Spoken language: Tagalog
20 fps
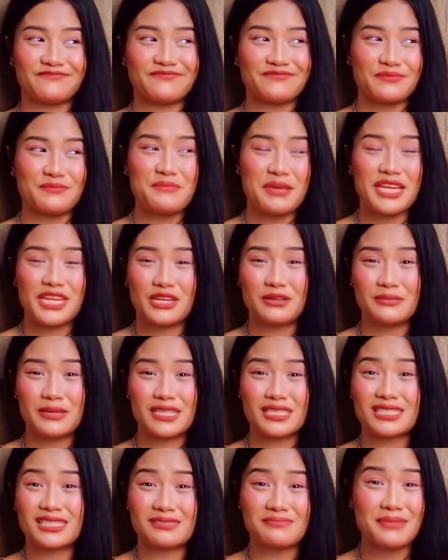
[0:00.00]
medium is
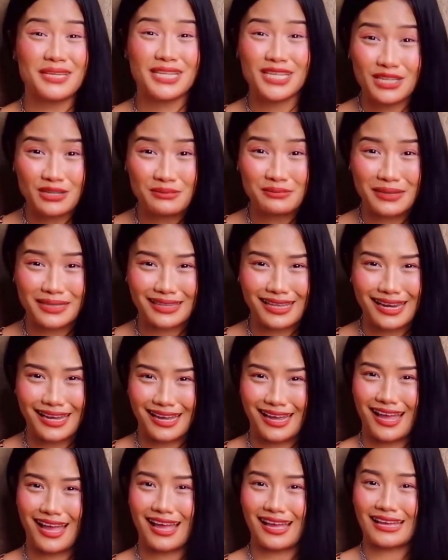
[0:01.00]
medium ba
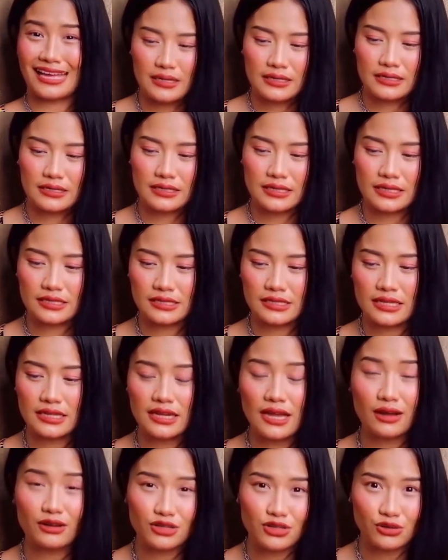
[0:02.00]
talaga. Since hindi
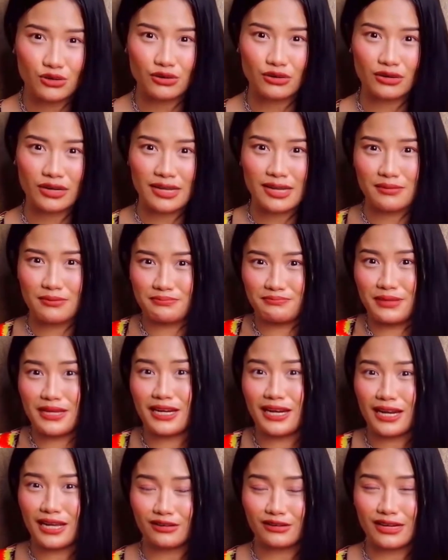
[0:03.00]
ako sure, kaya
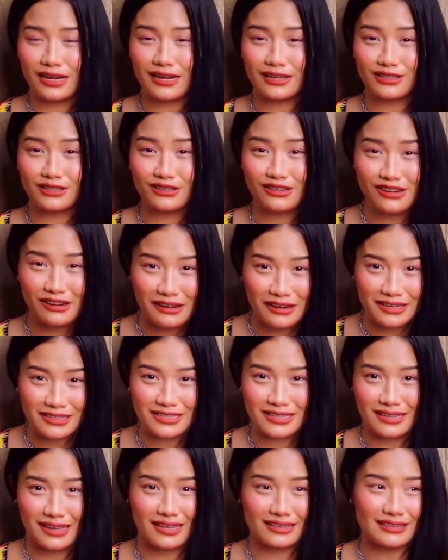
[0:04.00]
binili ko na lang yung large.
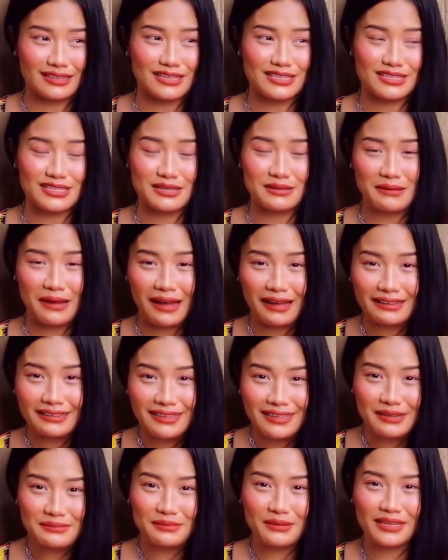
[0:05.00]
At least, di ba?
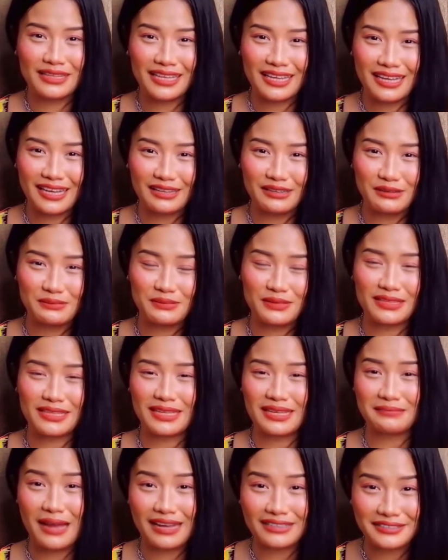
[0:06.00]
Pwedeng ano, pwedeng
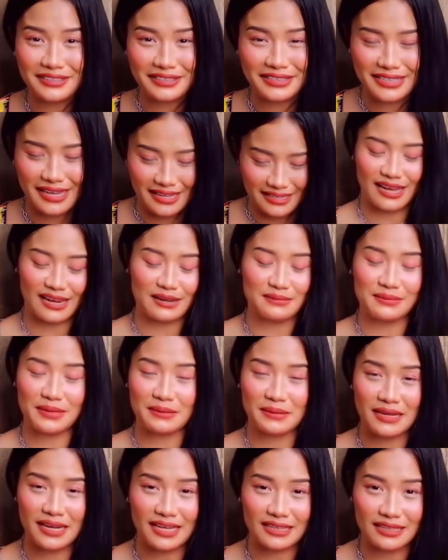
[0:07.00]
ma-adjustan. adjust Alam
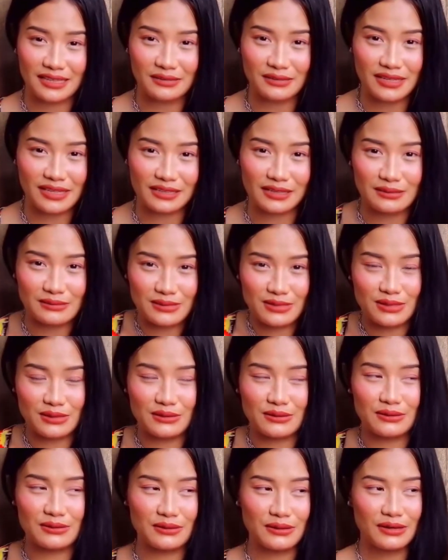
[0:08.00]
naman natin when it comes
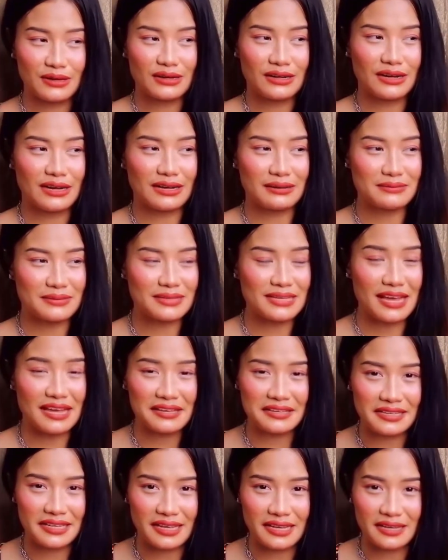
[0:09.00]
to um,
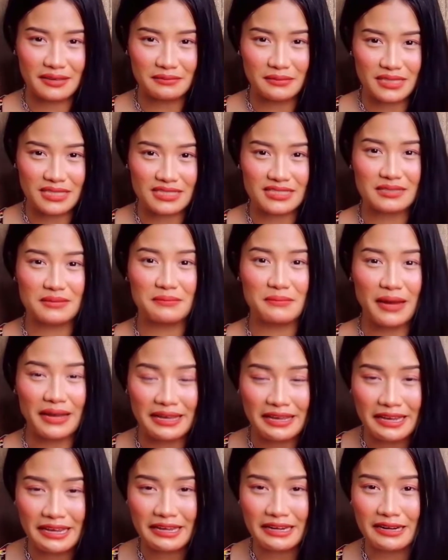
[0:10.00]
sizing, mas
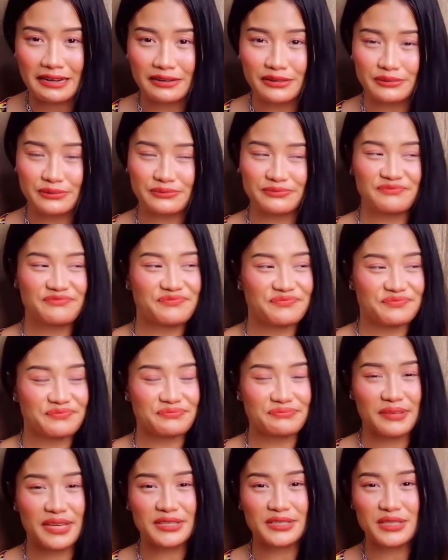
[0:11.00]
maigi na yung
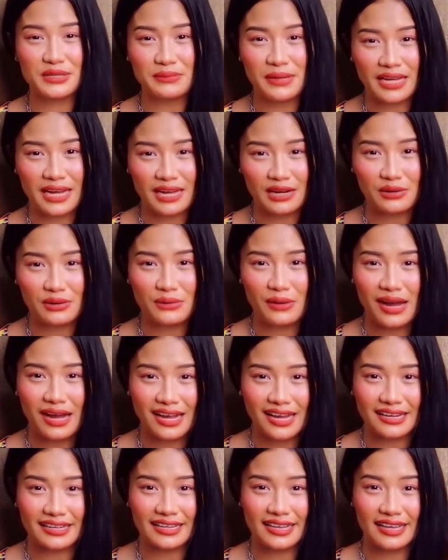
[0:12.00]
medyo may
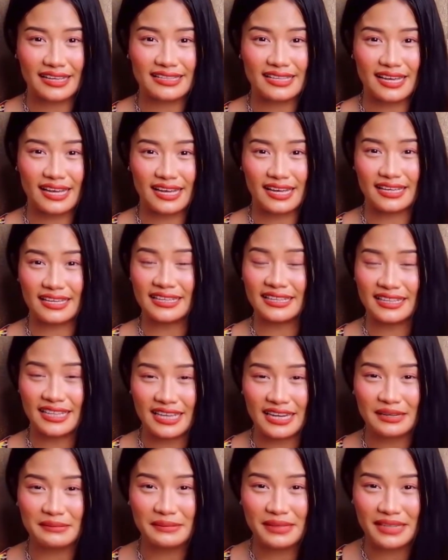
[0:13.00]
kaluwagan kaysa hindi naman